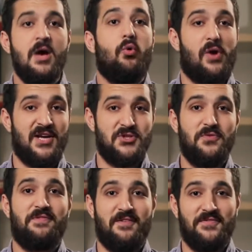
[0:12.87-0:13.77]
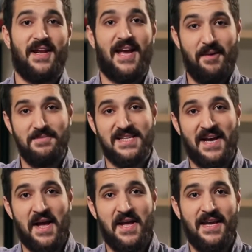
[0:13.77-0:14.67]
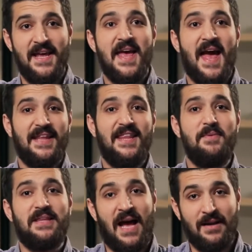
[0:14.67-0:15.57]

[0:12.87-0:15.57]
ورح نشوف أفضل خمس أغاني قدمتها